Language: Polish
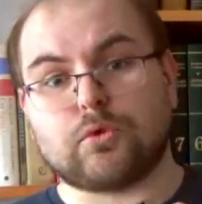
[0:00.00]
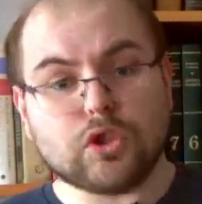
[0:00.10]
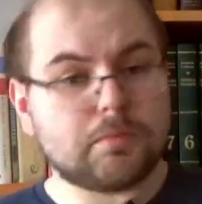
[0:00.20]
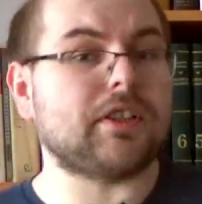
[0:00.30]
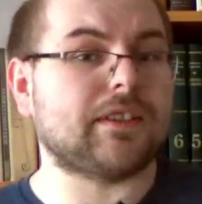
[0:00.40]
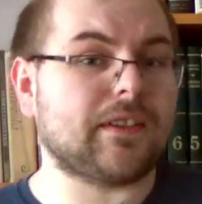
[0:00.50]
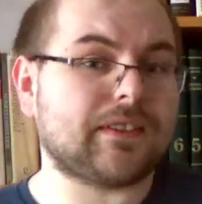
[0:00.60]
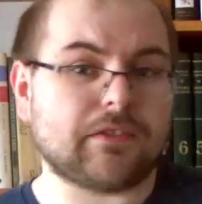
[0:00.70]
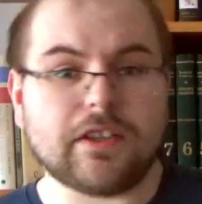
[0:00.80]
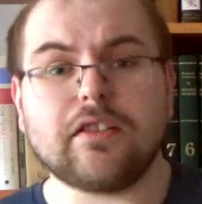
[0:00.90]
tuż przed
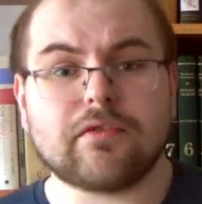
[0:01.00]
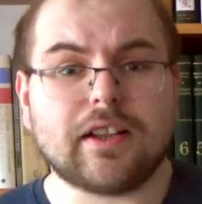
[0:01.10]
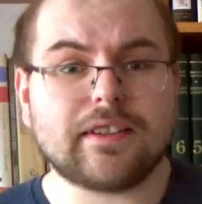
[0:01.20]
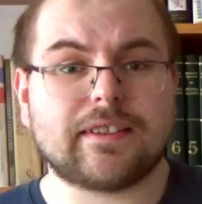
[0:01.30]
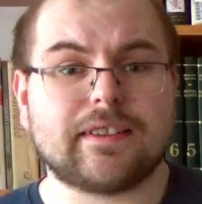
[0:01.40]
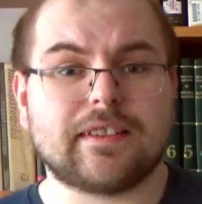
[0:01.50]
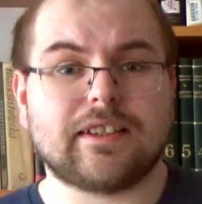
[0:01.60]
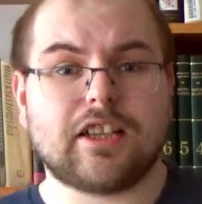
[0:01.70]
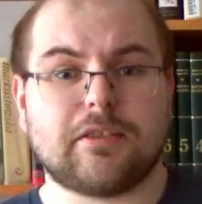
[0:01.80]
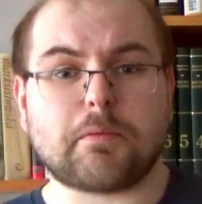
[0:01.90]
zostawieniem Was
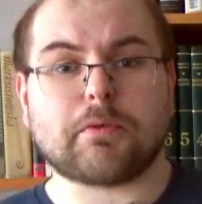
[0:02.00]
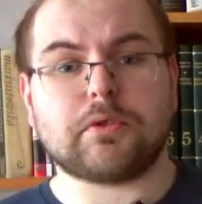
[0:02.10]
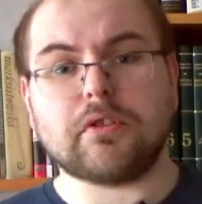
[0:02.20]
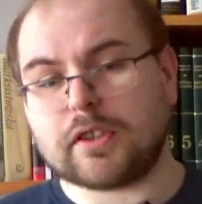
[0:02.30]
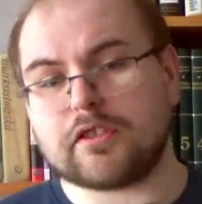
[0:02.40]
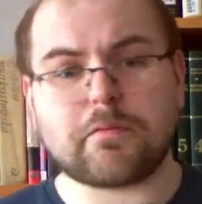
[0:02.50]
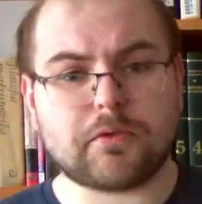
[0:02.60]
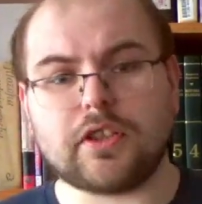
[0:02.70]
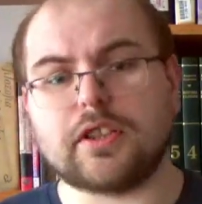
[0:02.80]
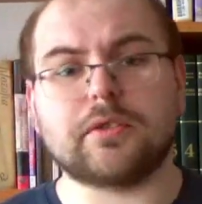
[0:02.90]
e, poprosiłem Was o
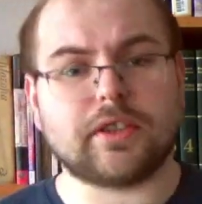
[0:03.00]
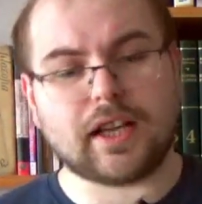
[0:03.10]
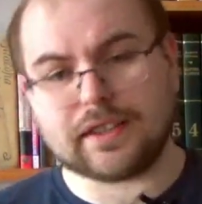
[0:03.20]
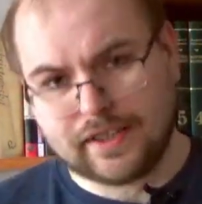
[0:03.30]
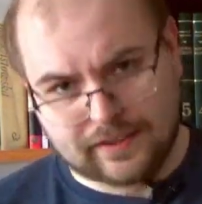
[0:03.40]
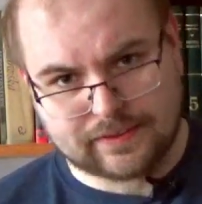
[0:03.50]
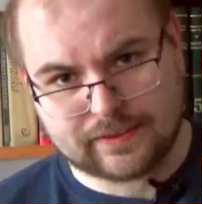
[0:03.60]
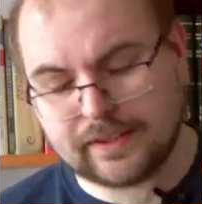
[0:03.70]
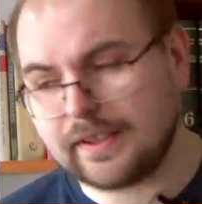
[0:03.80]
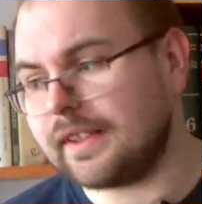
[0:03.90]
wypełnienie krótkiej
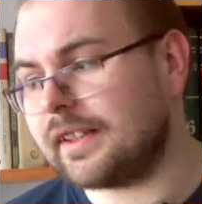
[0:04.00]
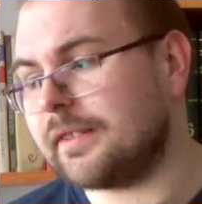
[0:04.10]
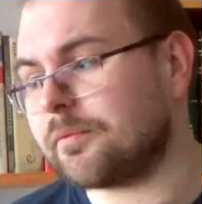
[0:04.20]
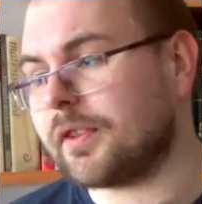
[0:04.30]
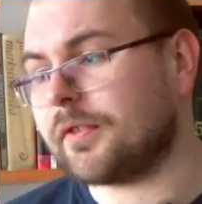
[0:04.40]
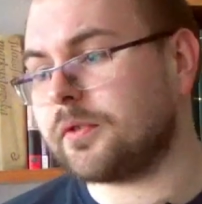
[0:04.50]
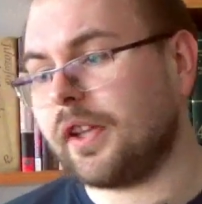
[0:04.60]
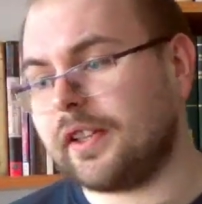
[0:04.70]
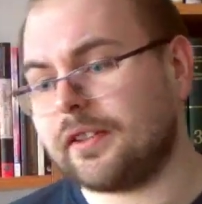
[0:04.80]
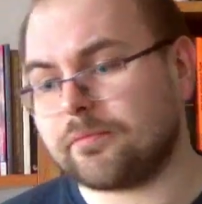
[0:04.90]
ankiety, w
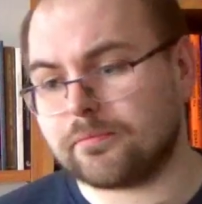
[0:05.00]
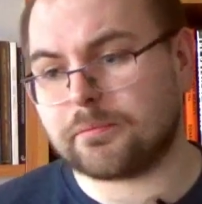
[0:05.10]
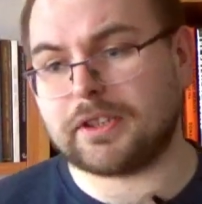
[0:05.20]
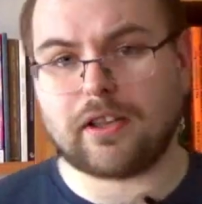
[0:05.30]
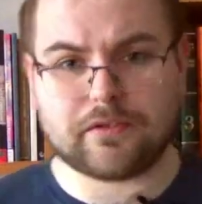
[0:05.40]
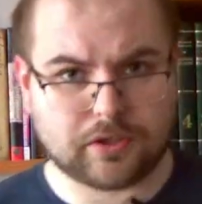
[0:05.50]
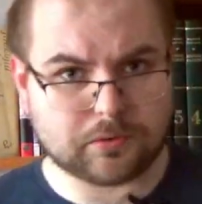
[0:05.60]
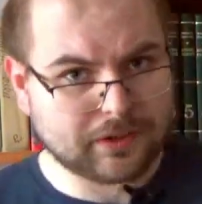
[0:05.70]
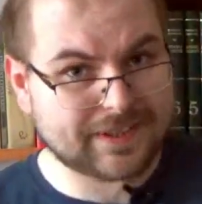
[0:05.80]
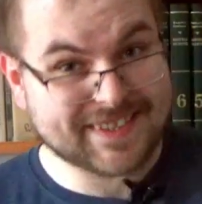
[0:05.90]
której pytałem się,
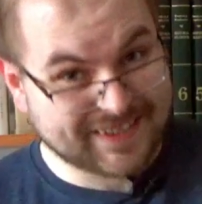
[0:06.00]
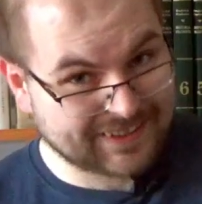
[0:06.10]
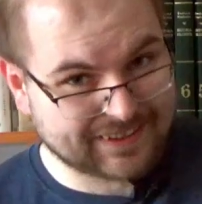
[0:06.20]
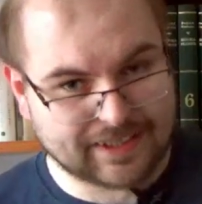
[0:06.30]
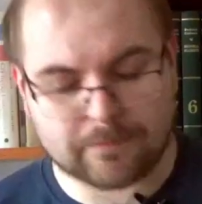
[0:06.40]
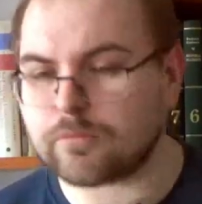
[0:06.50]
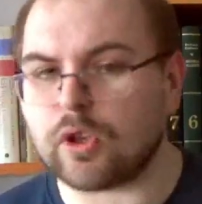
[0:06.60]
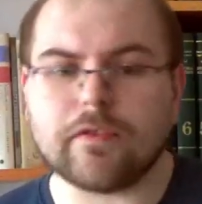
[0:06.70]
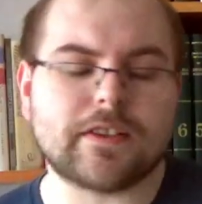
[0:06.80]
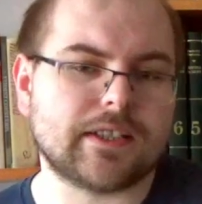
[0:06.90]
które cykle,
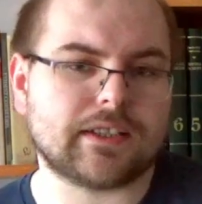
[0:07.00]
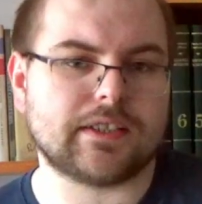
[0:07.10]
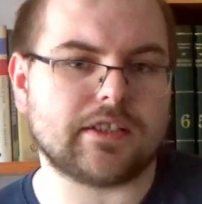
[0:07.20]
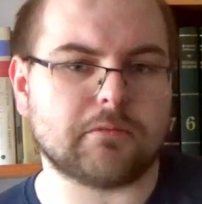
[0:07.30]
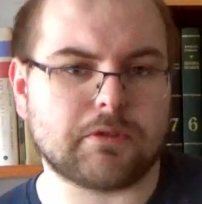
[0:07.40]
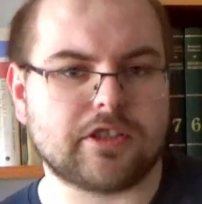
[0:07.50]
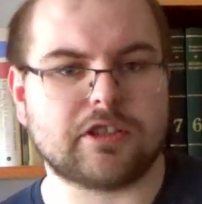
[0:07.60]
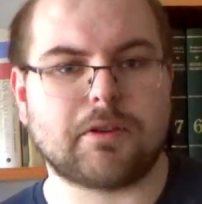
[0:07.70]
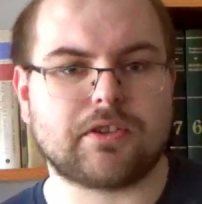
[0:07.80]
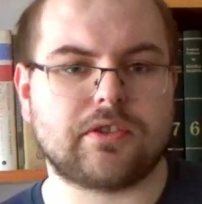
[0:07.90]
nowe cykle chcielibyście
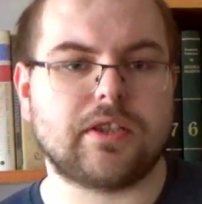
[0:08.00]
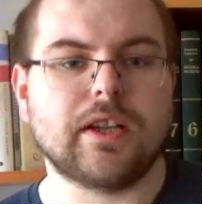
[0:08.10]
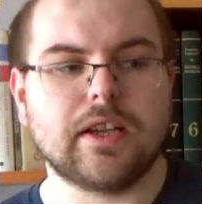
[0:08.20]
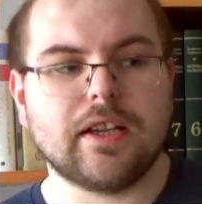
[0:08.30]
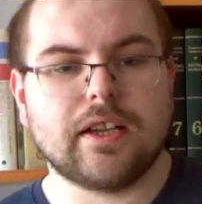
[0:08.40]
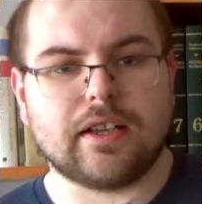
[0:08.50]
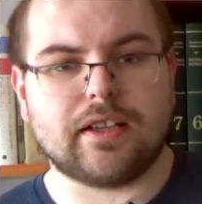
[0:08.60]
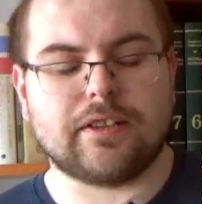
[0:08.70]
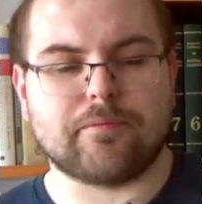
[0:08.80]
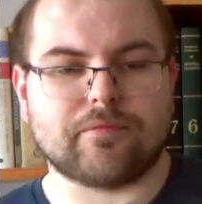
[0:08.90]
zobaczyć
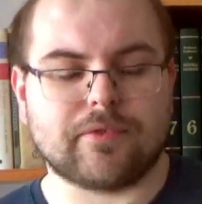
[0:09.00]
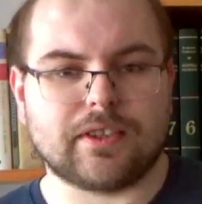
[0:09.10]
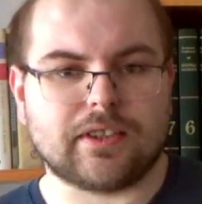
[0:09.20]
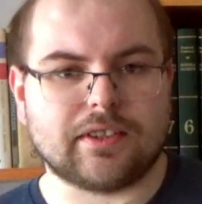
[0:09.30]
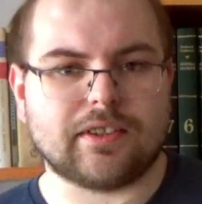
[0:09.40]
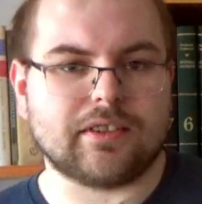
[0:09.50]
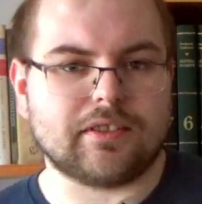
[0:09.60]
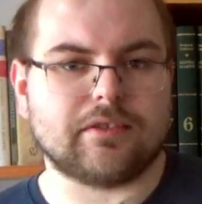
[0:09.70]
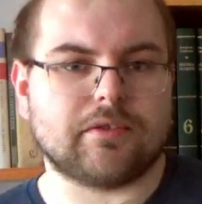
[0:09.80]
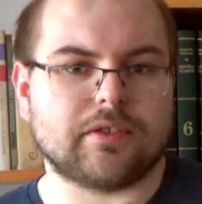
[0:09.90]
e,
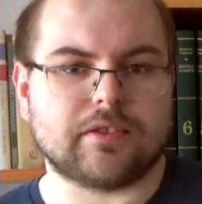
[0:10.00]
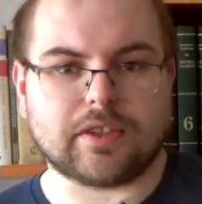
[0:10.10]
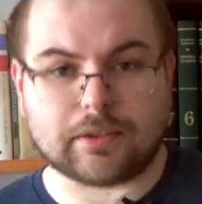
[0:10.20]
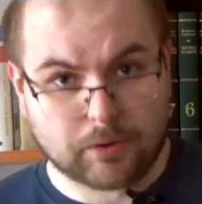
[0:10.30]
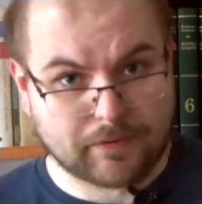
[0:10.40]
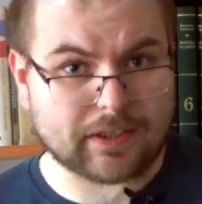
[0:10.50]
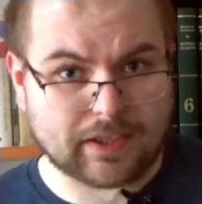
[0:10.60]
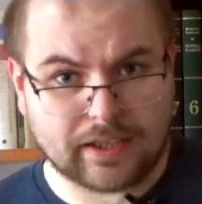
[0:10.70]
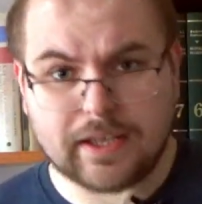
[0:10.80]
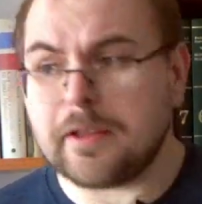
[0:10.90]
na moim kanale.